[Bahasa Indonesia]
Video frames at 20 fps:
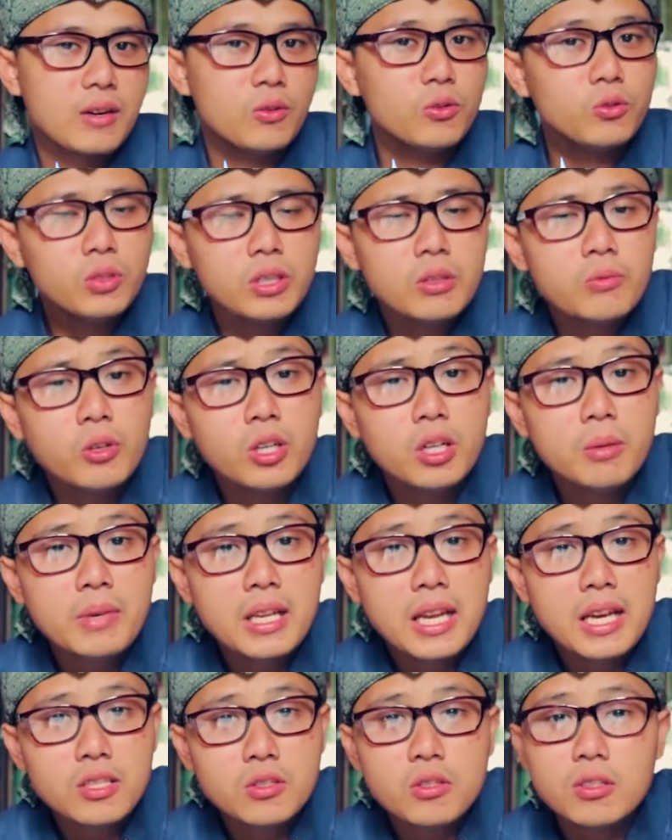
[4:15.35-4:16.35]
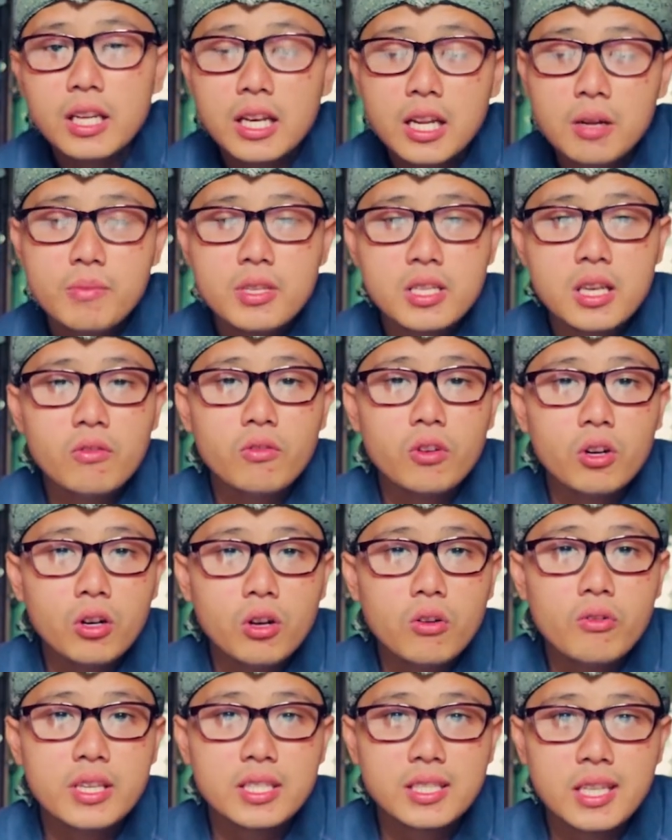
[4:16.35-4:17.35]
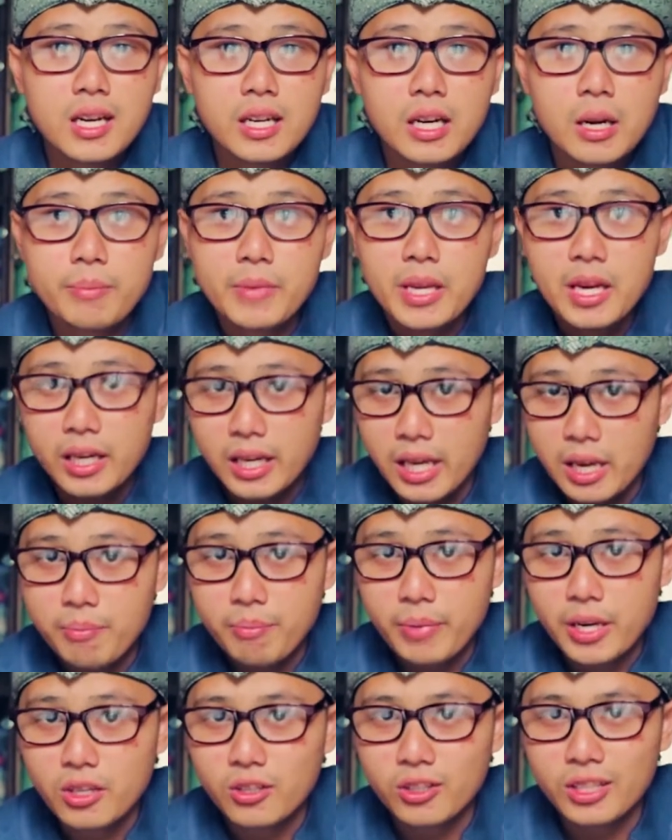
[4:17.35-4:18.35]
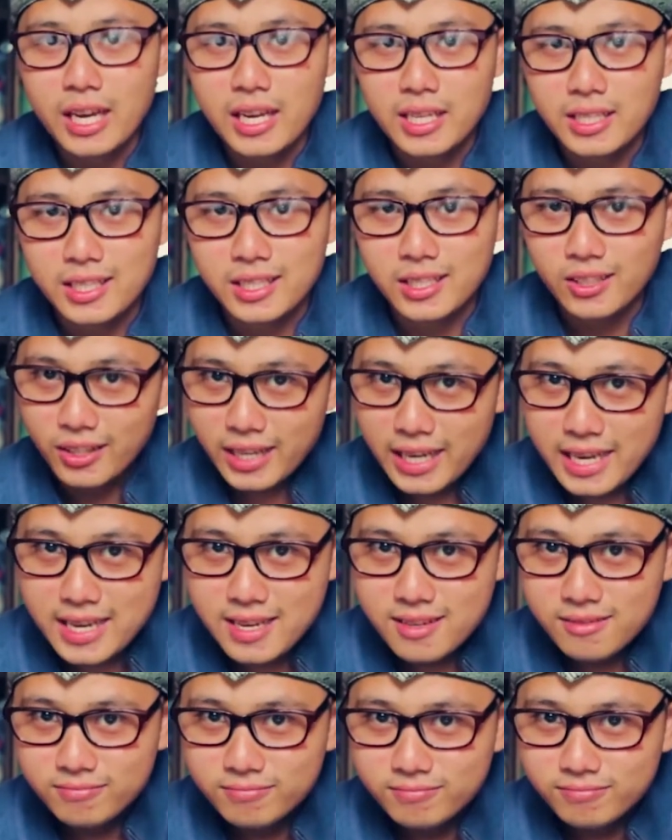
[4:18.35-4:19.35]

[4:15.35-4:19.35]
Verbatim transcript: Untuk info lebih lanjut, kalian bisa follow Instagramnya campaign.id, oke? Okay?